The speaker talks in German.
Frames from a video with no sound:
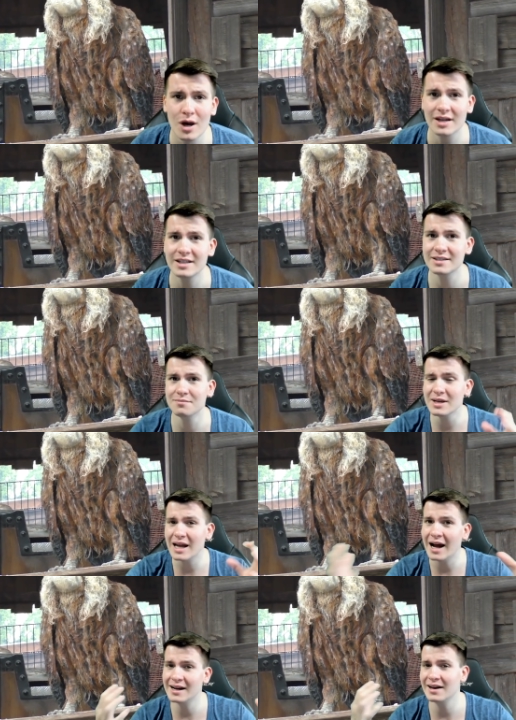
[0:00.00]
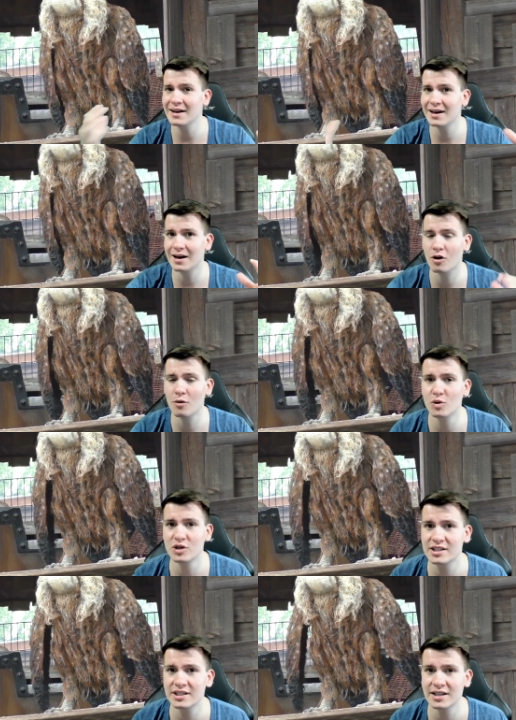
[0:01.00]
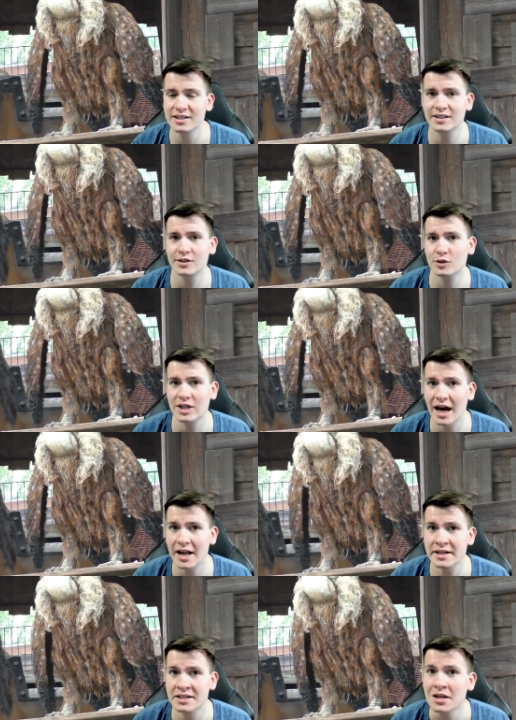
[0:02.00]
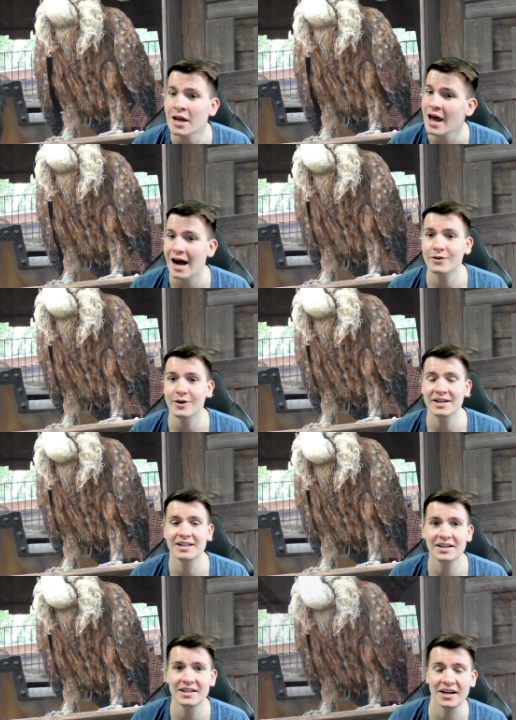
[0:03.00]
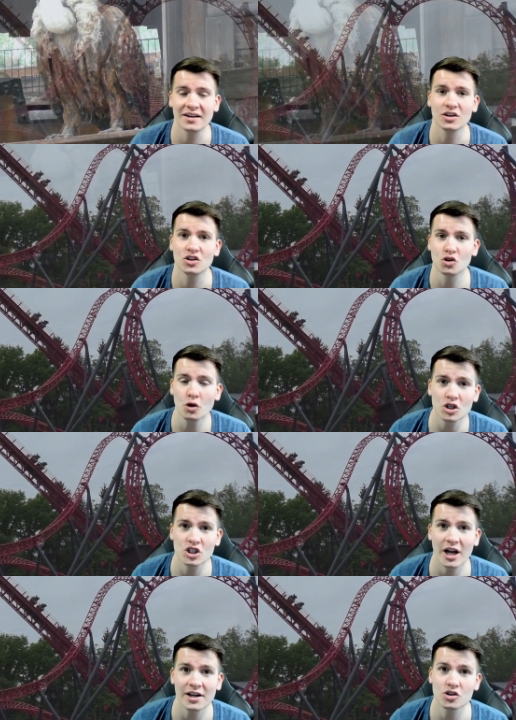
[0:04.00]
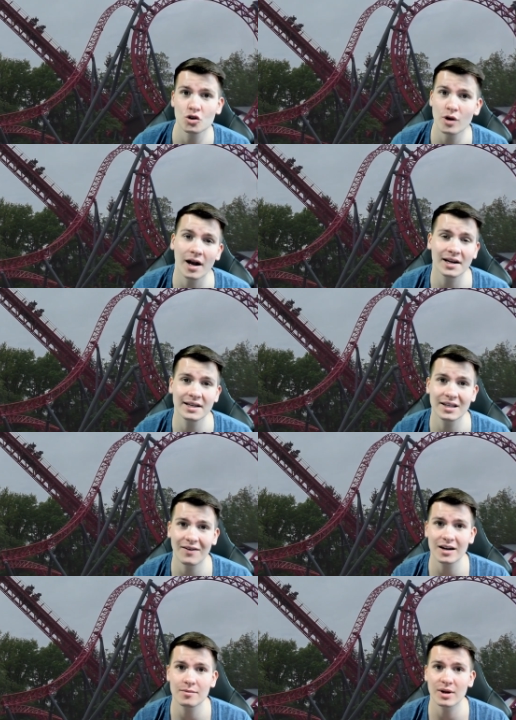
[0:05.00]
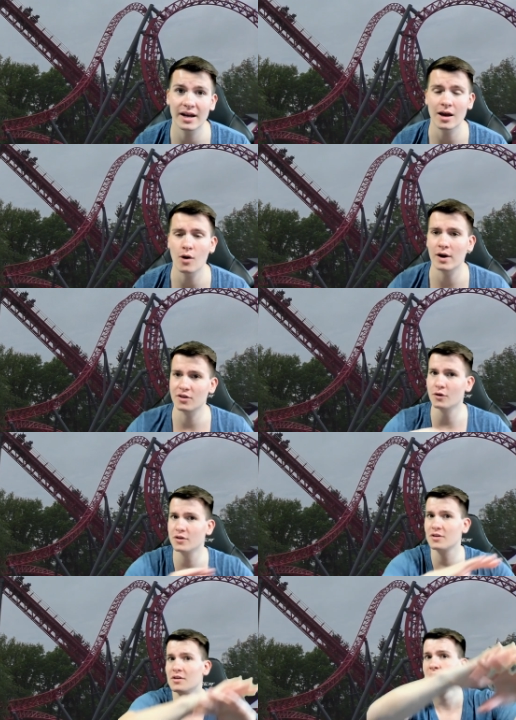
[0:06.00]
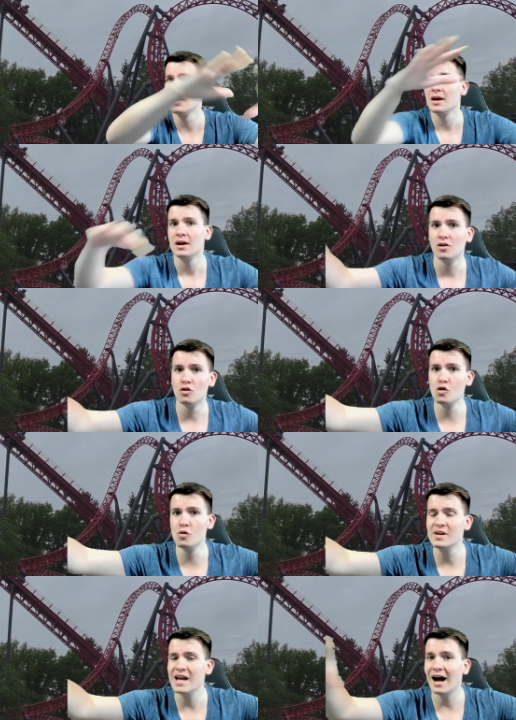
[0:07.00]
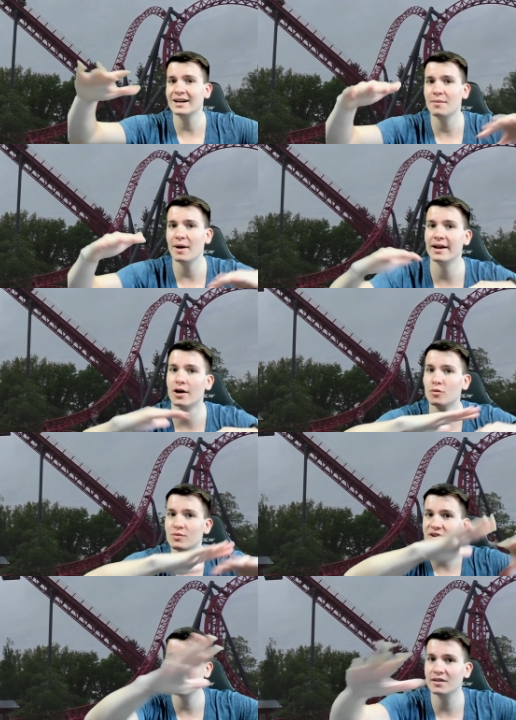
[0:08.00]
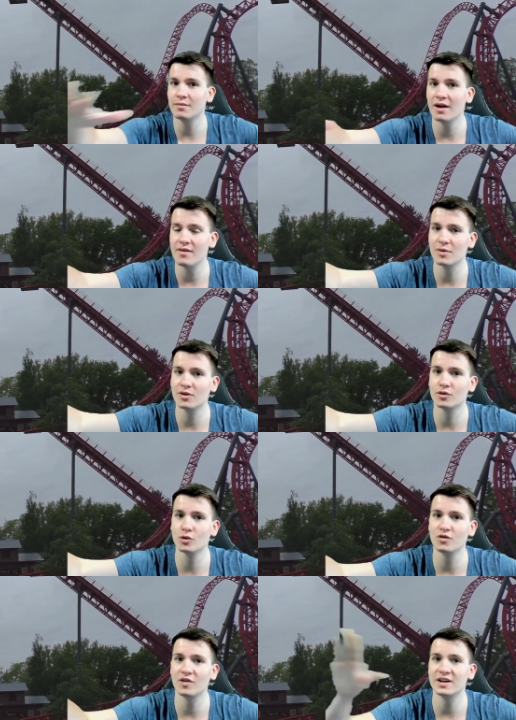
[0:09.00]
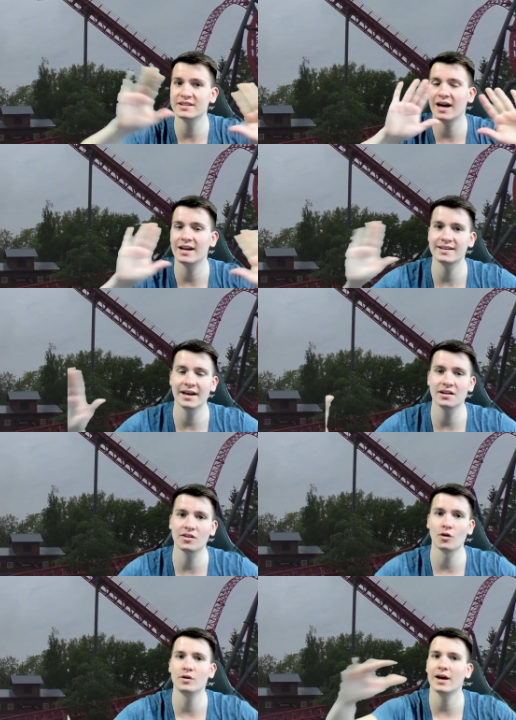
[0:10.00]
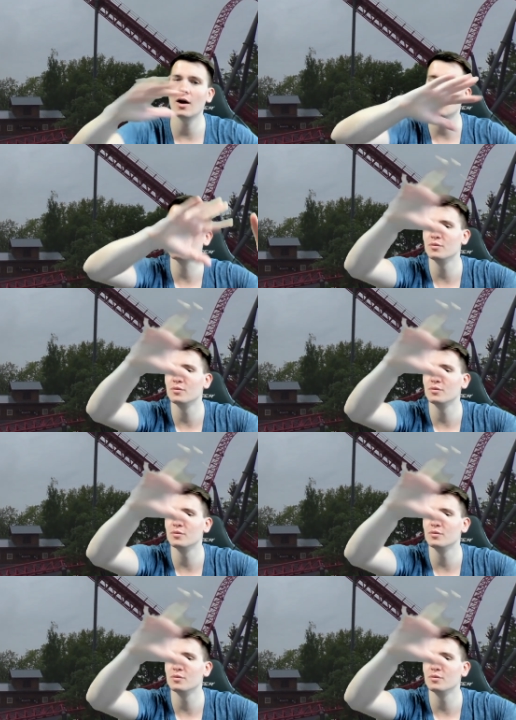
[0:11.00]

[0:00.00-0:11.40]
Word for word: die sie miteinander kommunizieren, die sich unterhalten. Also echt richtig, richtig schön gestaltet, schön angelegt, der Wartebereich. Auch ansonsten um die Achterbahn herum, sag ich mal, wenn man so durchfährt, ist ja alles eingezäunt, da auch so ein